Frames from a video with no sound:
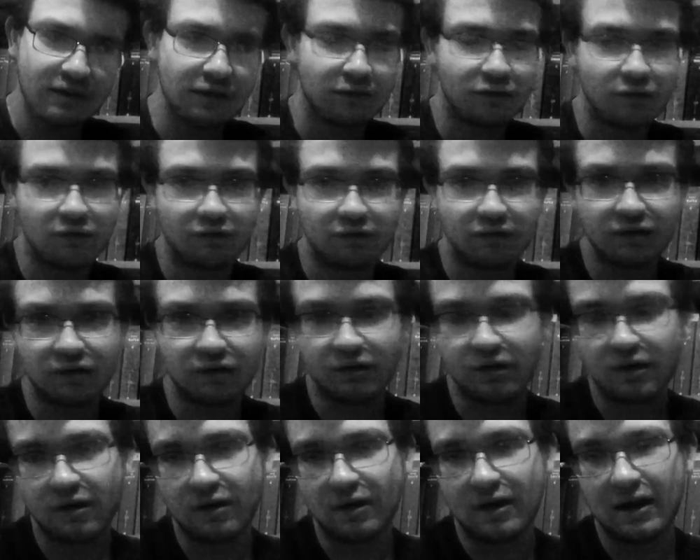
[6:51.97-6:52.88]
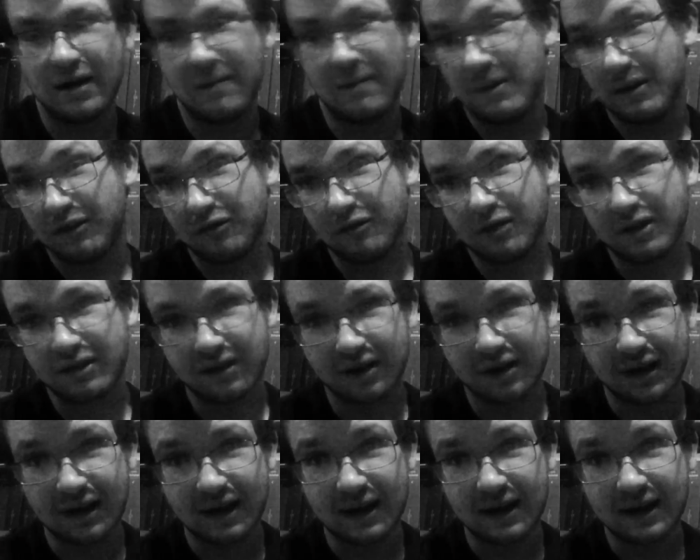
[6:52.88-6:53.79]
Entonces la inversión
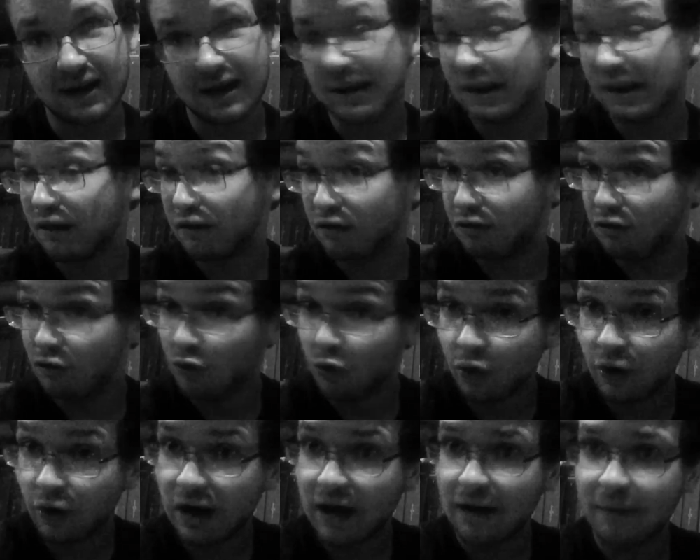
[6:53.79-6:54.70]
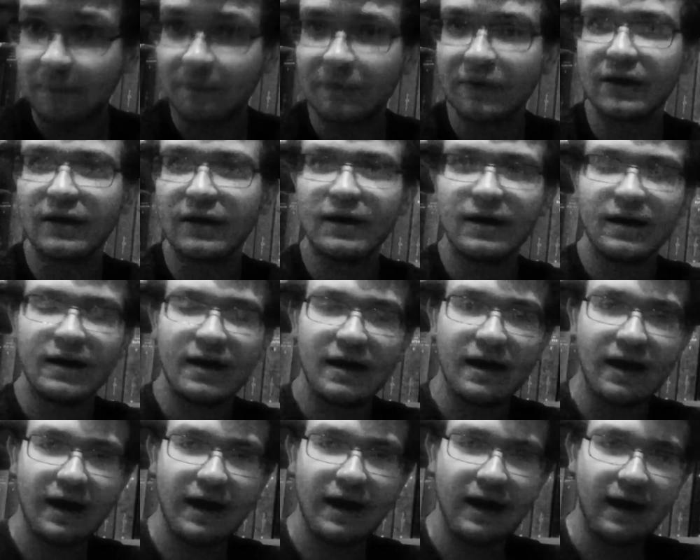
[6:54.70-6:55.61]
extranjera directa es nula,
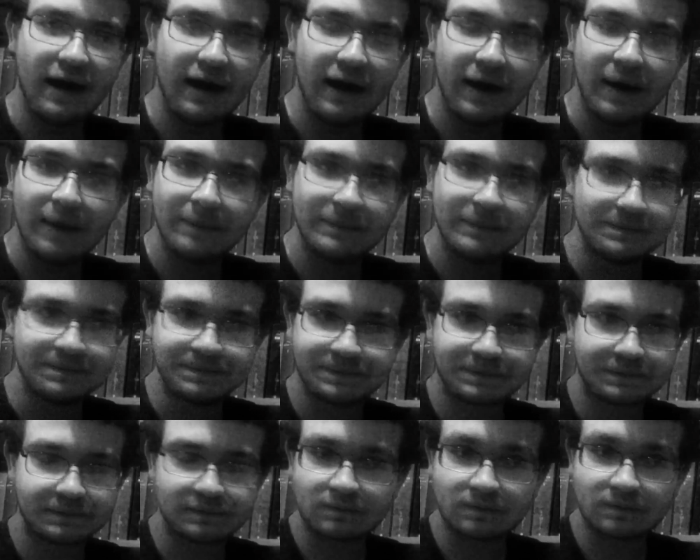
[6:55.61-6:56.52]
em,